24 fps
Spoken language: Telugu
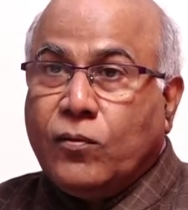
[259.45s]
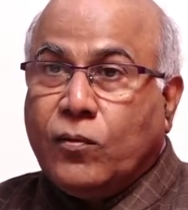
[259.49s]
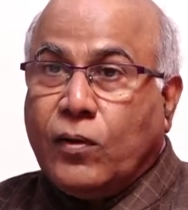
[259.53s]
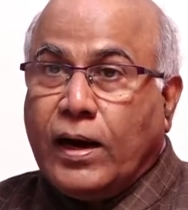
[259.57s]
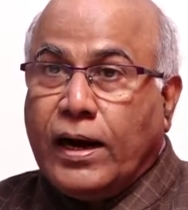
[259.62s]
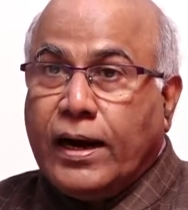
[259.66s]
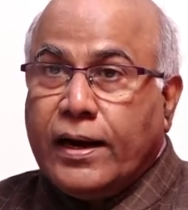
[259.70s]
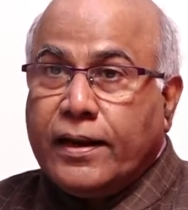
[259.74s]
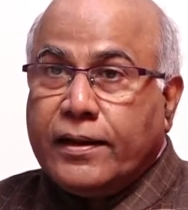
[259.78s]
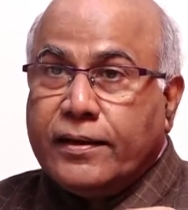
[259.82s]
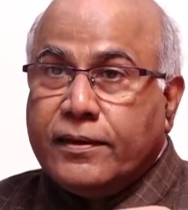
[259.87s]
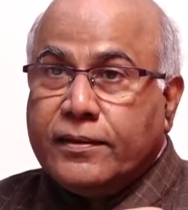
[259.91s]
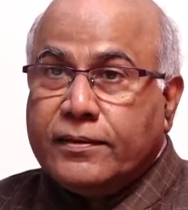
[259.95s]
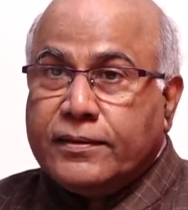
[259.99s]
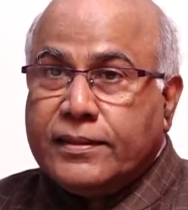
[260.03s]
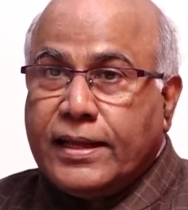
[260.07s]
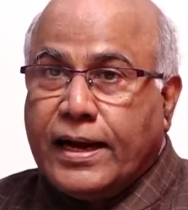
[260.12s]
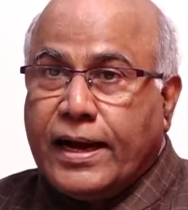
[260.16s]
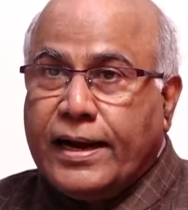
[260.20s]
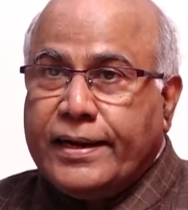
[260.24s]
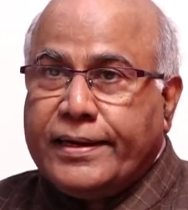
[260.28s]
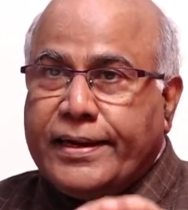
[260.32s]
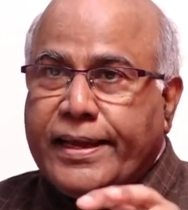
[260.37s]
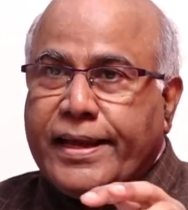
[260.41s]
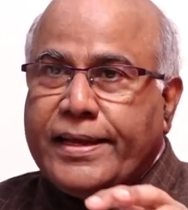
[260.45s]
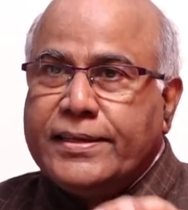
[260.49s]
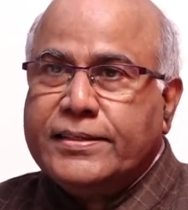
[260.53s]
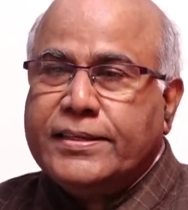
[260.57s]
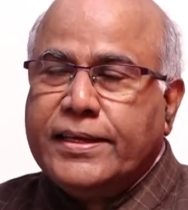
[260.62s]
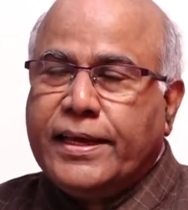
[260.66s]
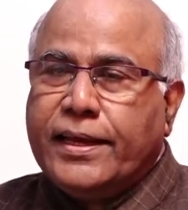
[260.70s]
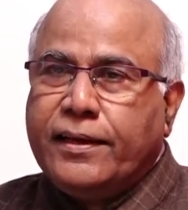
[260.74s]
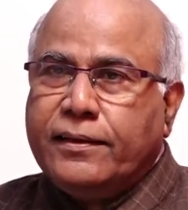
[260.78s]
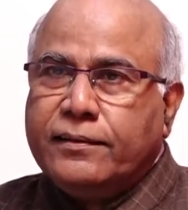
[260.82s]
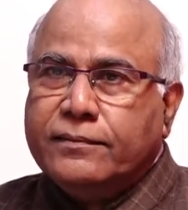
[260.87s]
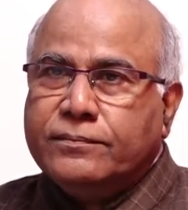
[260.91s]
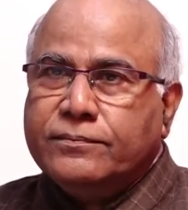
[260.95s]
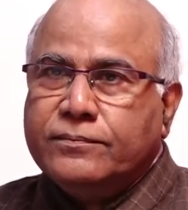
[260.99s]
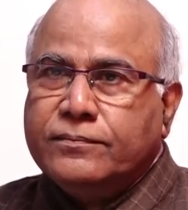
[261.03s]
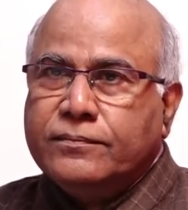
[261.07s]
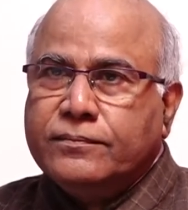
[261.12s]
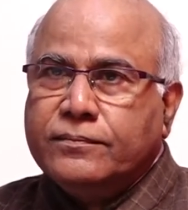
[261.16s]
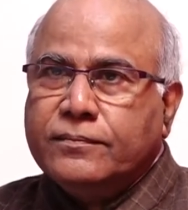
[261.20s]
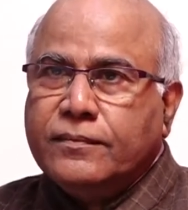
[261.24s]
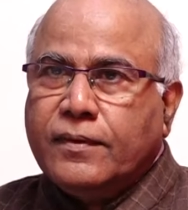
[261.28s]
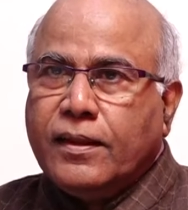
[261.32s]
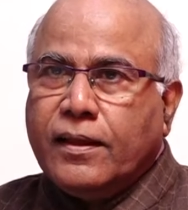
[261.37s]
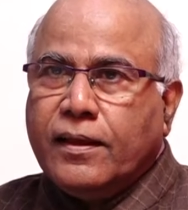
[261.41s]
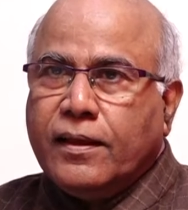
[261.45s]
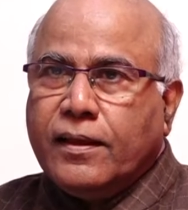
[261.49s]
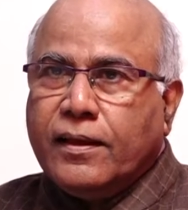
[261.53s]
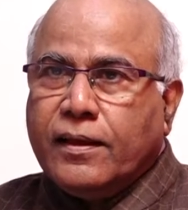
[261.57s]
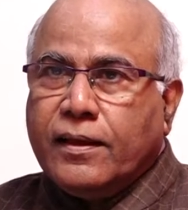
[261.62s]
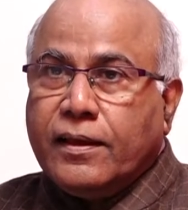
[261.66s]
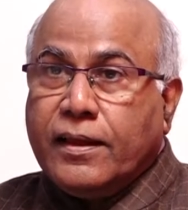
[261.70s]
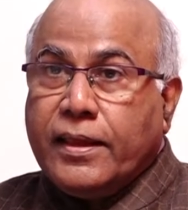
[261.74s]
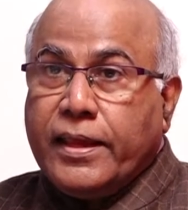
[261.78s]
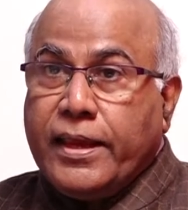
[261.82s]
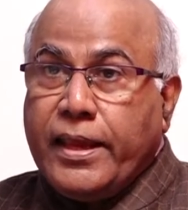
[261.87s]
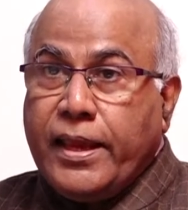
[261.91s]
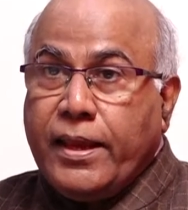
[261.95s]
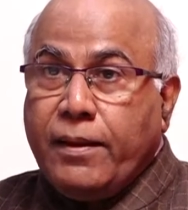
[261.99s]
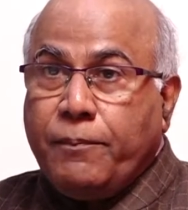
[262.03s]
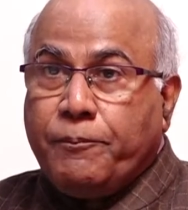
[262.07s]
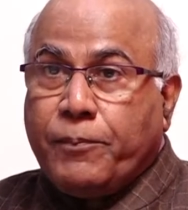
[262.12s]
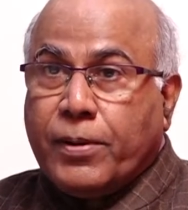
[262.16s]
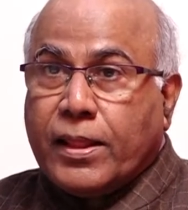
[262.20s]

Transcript: వాళ్ళని దాటేసి ఈ